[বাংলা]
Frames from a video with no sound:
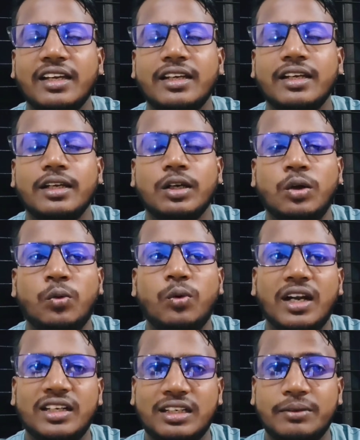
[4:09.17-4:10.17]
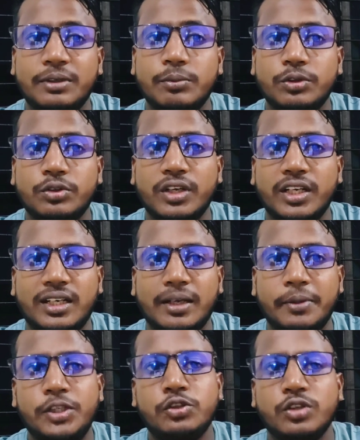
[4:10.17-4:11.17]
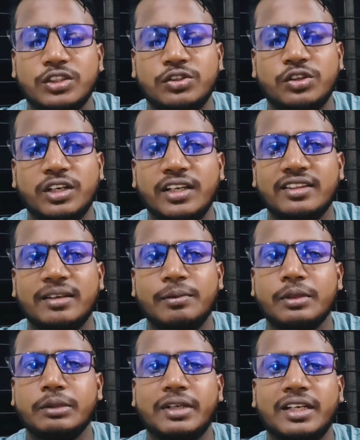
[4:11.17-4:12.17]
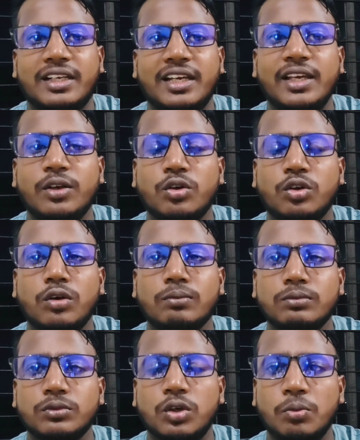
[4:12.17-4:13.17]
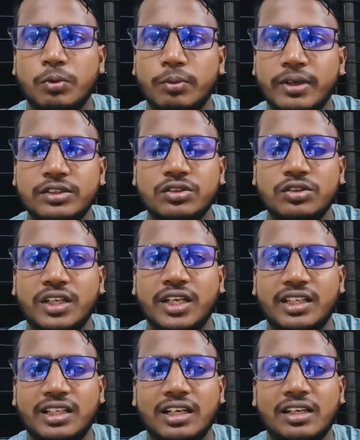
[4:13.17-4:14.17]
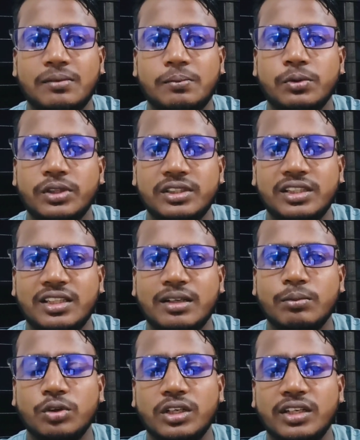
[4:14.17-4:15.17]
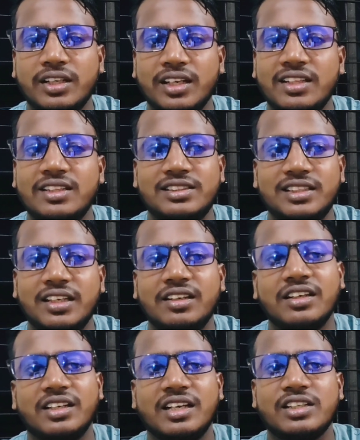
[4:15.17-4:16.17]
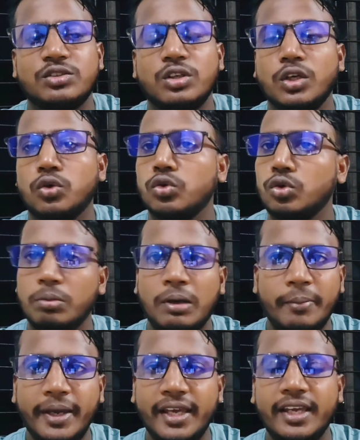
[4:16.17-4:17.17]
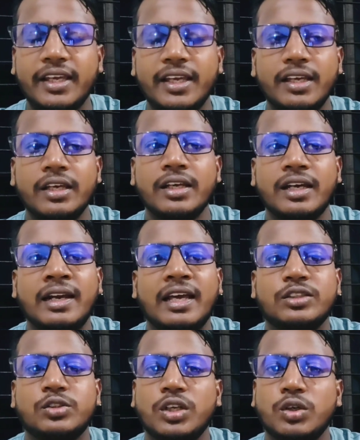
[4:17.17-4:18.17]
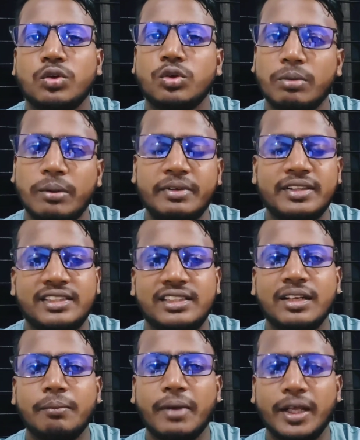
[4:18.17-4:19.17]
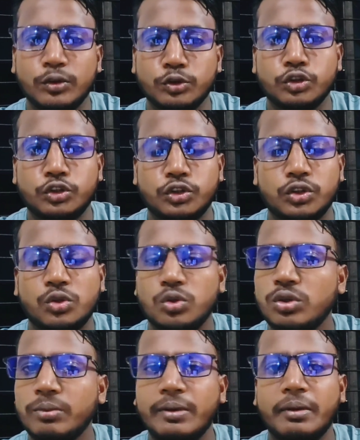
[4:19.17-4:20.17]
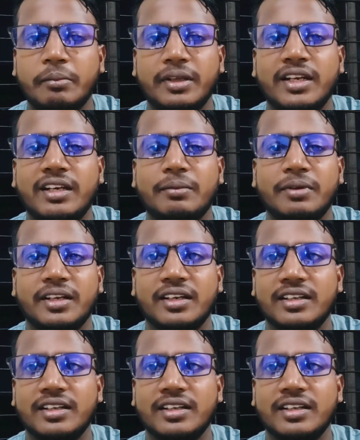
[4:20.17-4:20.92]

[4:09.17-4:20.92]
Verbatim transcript: ওয়ার্ল্ড কাপের মতো একটা বিশ্ব আসরে তাদেরকে এরকম অপমানজনক একটা পরিস্থিতির মুখে ঠেলে দিচ্ছে তা আসলে কোনোভাবেই তা আসলে কোনোভাবেই দেশের মানুষ কোনোভাবেই মেনে নিবে না তা